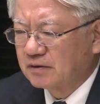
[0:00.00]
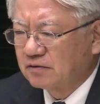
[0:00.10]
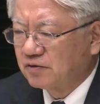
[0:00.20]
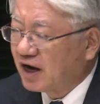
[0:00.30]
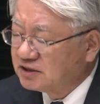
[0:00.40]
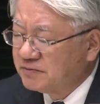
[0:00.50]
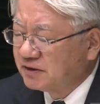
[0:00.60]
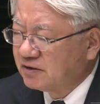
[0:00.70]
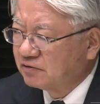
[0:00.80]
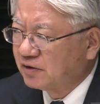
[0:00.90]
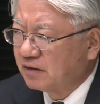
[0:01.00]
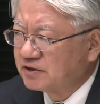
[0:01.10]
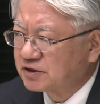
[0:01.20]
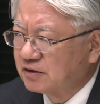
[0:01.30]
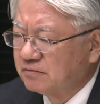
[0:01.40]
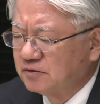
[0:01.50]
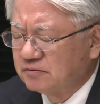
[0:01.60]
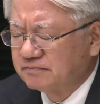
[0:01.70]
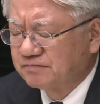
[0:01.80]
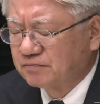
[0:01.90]
長とアルミ同部
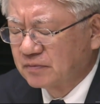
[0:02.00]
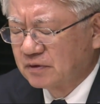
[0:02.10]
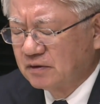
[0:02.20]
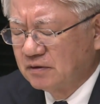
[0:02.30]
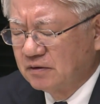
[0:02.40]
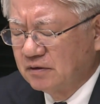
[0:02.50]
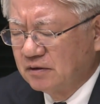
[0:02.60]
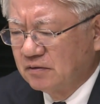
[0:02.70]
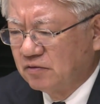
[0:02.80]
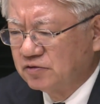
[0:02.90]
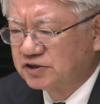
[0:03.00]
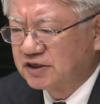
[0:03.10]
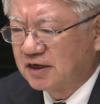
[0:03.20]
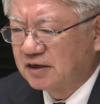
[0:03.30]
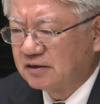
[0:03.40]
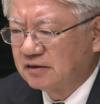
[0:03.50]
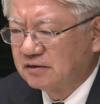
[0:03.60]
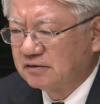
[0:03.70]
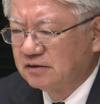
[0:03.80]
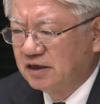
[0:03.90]
門担当の副社長が
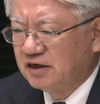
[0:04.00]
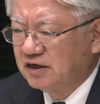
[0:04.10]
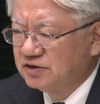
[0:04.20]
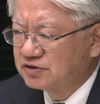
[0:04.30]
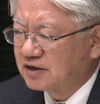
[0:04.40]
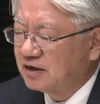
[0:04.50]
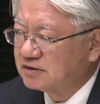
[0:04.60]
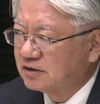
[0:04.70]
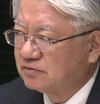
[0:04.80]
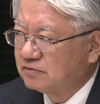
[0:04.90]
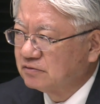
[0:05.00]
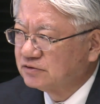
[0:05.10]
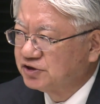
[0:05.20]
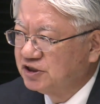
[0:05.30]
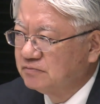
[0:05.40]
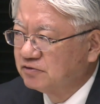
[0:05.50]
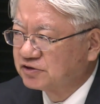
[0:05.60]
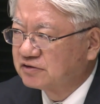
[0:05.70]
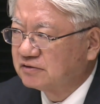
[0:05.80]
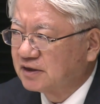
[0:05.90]
4月1日付で辞任する
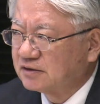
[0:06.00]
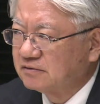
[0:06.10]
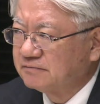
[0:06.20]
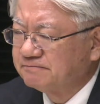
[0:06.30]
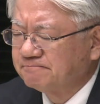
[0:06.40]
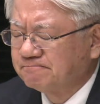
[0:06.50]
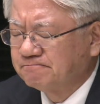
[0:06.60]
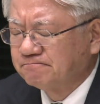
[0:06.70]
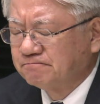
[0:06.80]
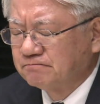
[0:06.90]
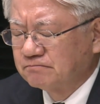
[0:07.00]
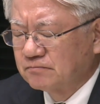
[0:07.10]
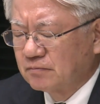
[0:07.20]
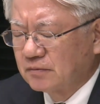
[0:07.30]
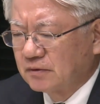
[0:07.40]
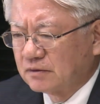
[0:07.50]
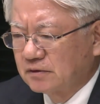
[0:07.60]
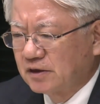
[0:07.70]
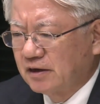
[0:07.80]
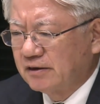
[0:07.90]
と発表しました。ま
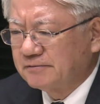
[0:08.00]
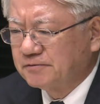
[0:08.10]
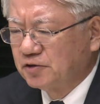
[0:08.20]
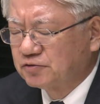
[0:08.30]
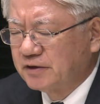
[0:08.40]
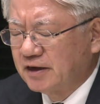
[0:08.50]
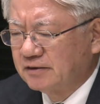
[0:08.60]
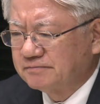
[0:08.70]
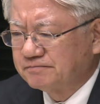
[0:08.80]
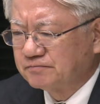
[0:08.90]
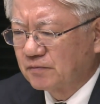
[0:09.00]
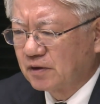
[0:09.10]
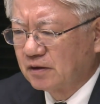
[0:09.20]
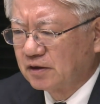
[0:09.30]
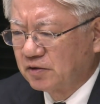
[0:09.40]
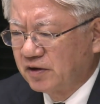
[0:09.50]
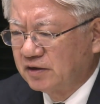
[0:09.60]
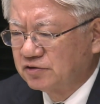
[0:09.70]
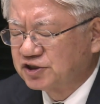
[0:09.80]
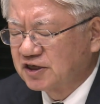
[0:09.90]
た、不適切な製品について
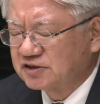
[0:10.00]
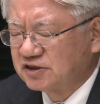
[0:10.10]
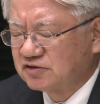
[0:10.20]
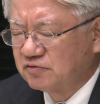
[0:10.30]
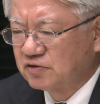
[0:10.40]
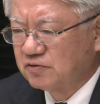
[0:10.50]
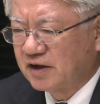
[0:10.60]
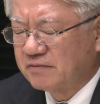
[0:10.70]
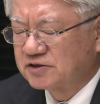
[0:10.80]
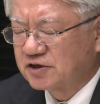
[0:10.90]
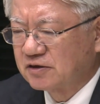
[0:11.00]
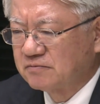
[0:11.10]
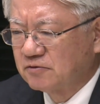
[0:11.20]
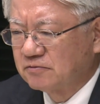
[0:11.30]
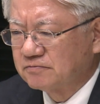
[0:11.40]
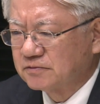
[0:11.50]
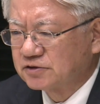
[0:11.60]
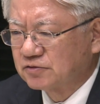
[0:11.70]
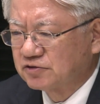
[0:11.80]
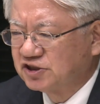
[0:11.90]
新たに163社
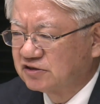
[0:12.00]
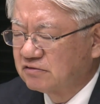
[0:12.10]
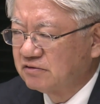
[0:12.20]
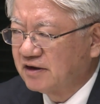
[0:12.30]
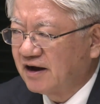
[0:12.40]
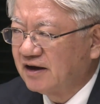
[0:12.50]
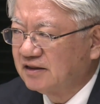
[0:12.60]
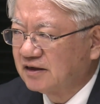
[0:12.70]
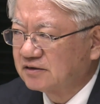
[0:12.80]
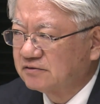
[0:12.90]
に出荷していたことが